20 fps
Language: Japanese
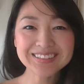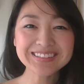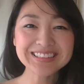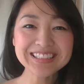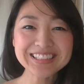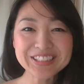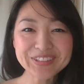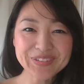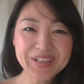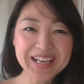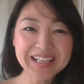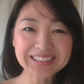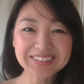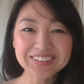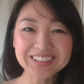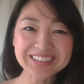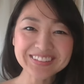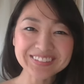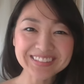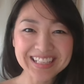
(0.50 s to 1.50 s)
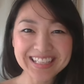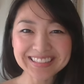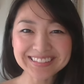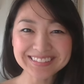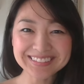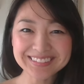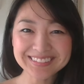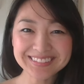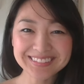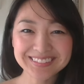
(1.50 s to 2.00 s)
んにちはのりこで
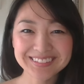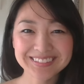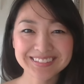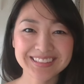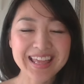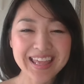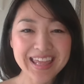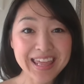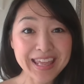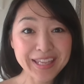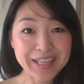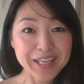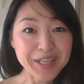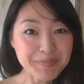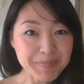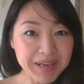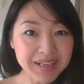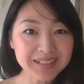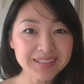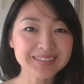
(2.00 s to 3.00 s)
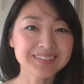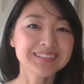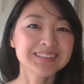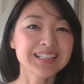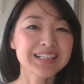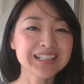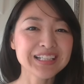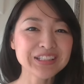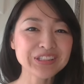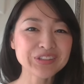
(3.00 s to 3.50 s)
すえ今
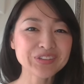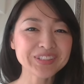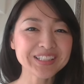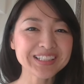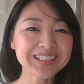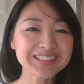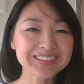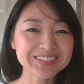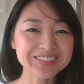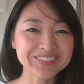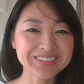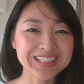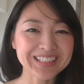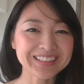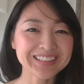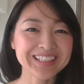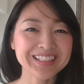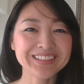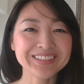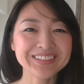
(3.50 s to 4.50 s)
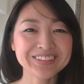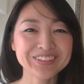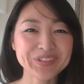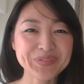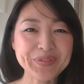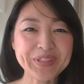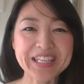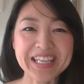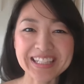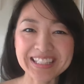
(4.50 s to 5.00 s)
ダイエット企画をやってるのを
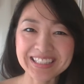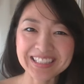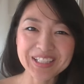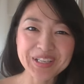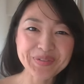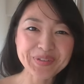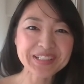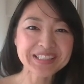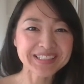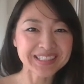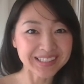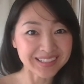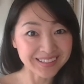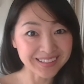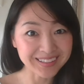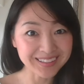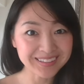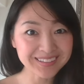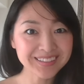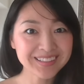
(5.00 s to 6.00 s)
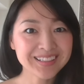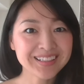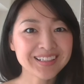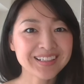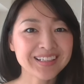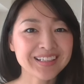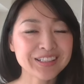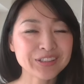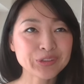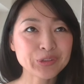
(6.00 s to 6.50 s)
見ていただけましたか
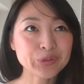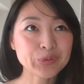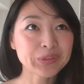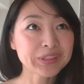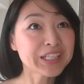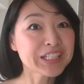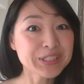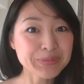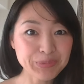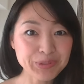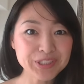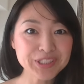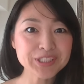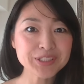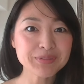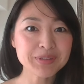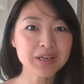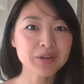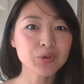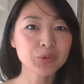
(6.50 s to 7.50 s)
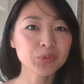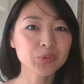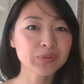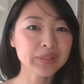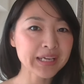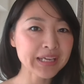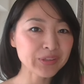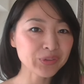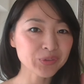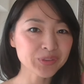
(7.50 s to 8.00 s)
あの私も実はこの
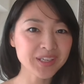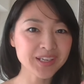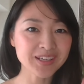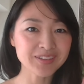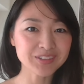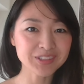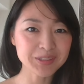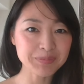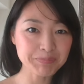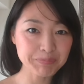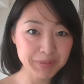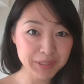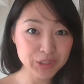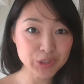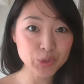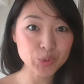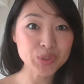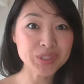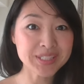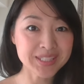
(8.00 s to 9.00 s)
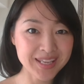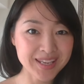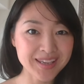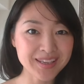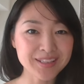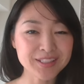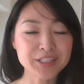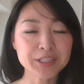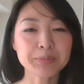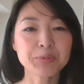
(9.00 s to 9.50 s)
ダイエット企画に便乗し
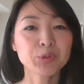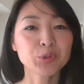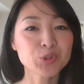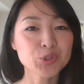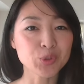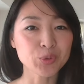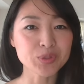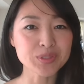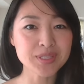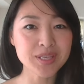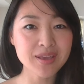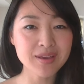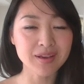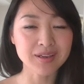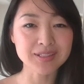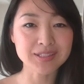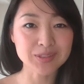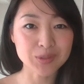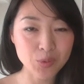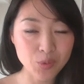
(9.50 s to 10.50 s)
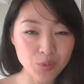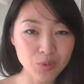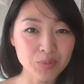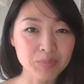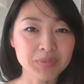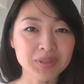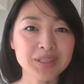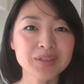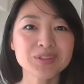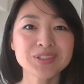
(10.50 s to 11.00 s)
て自分の食生活を
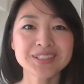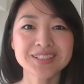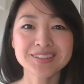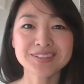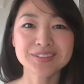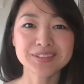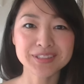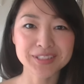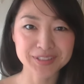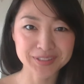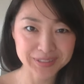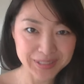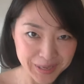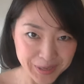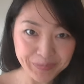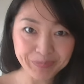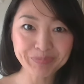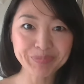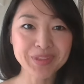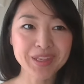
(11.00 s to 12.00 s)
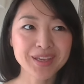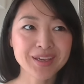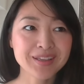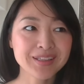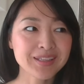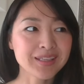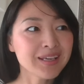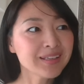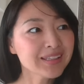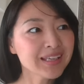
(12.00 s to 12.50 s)
見直してるんですね
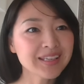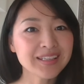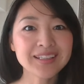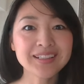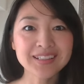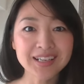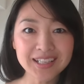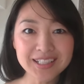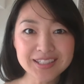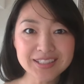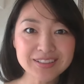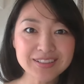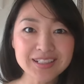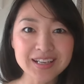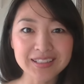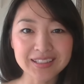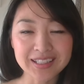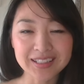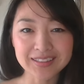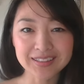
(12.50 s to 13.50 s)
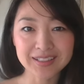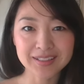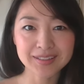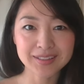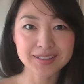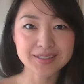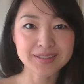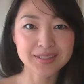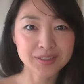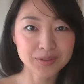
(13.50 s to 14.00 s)
でだいたい1ヶ月くらい経ったん
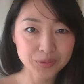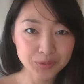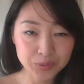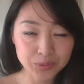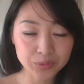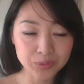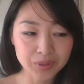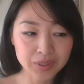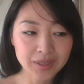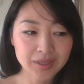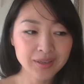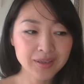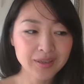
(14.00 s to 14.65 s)
ですけど